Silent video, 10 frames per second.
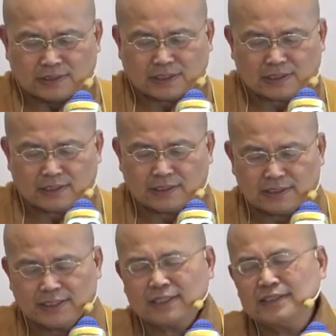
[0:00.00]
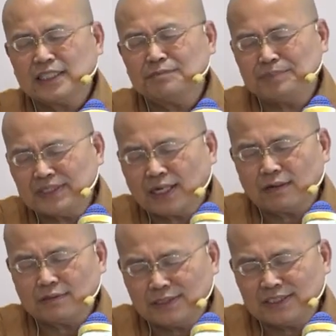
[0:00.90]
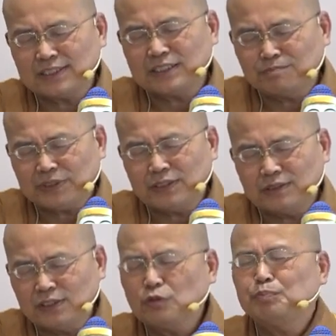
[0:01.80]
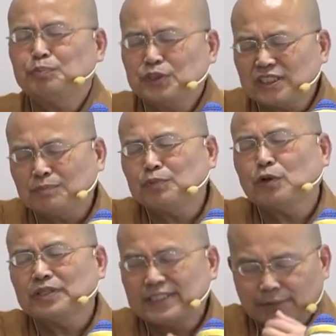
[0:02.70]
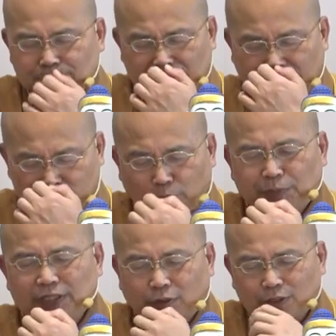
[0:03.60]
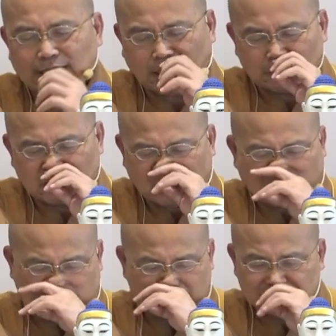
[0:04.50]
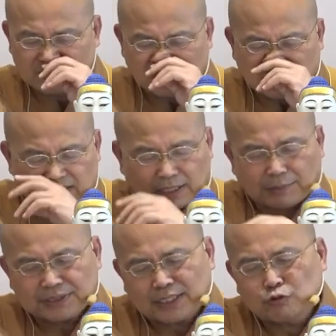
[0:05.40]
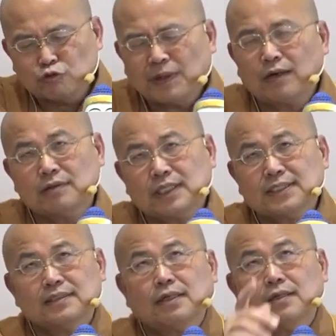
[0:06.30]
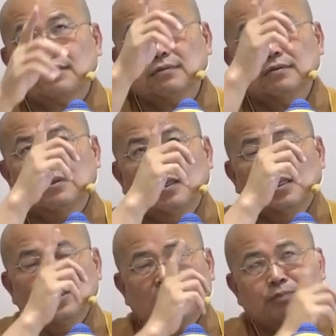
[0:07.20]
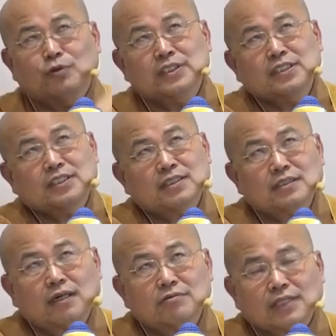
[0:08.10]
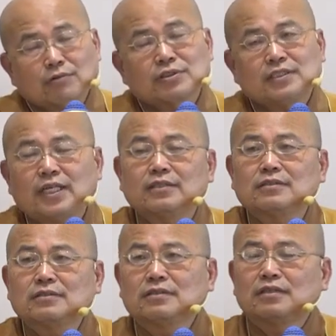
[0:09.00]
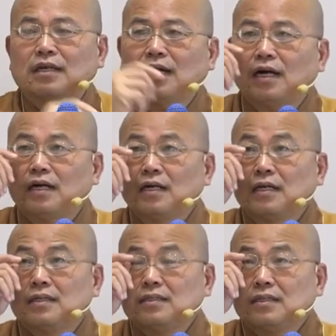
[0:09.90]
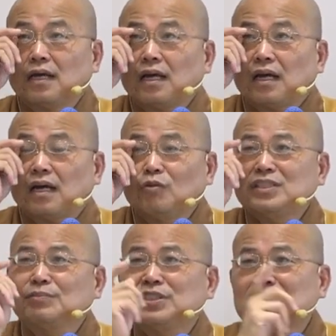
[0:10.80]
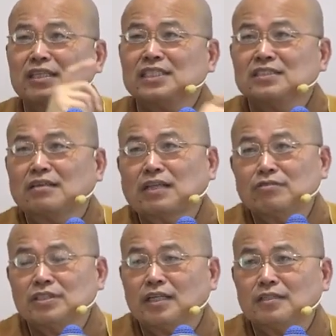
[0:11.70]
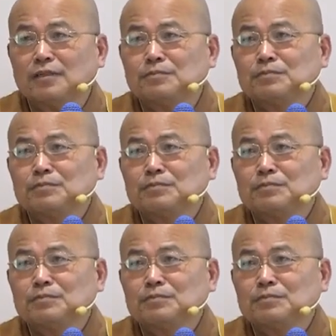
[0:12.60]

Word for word: 那你让人家的病好，你自己的病你就自己不容易生病了，有病也容易好啊。那么他的福报，他升到七伯是升到道立天啊。那为什么知道他升到道立天呢？